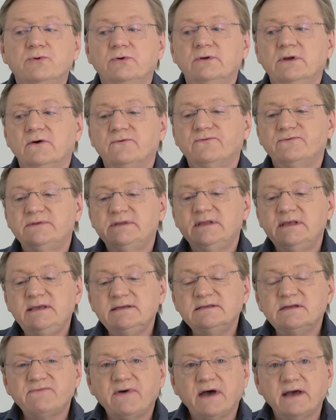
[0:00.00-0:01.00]
Und auf
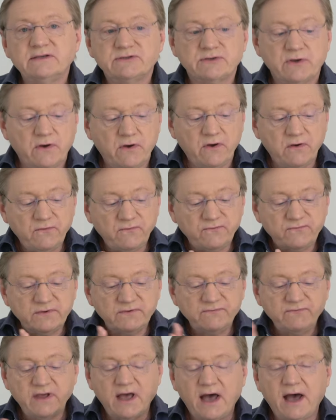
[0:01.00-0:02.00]
diese Weise
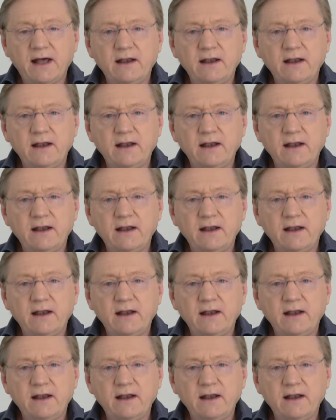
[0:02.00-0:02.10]
öffnen wir